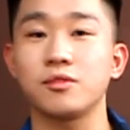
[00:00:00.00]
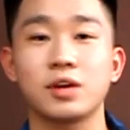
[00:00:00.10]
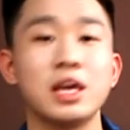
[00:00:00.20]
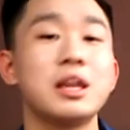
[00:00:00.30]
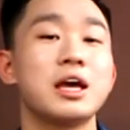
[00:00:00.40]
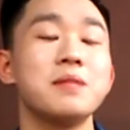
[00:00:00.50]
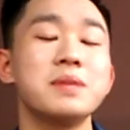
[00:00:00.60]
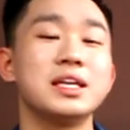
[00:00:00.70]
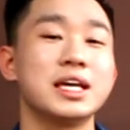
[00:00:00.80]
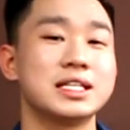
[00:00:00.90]
khi đấy
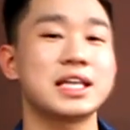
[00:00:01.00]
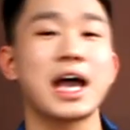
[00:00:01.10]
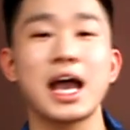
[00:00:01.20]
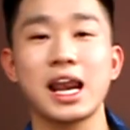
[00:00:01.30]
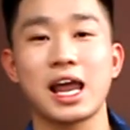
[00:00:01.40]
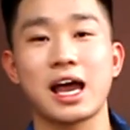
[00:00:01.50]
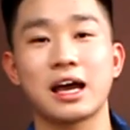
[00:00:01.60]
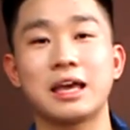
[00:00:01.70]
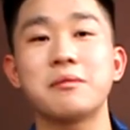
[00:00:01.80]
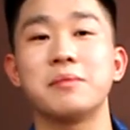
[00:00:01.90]
mình nhận ra là
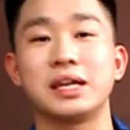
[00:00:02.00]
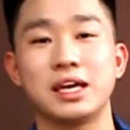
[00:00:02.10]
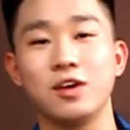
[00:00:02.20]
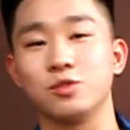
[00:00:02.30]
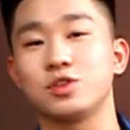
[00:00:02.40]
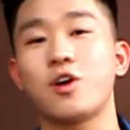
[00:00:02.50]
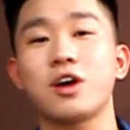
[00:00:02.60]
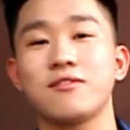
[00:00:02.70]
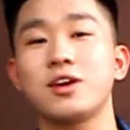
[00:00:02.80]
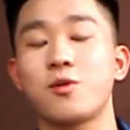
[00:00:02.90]
khi mà mình đã hiểu rõ
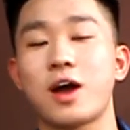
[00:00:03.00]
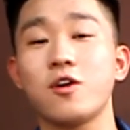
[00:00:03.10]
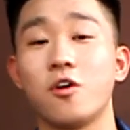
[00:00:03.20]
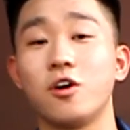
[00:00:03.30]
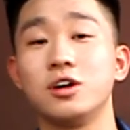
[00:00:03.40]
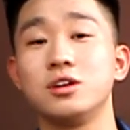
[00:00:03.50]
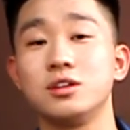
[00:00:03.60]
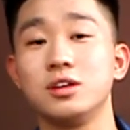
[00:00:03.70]
cái văn hóa của họ hơn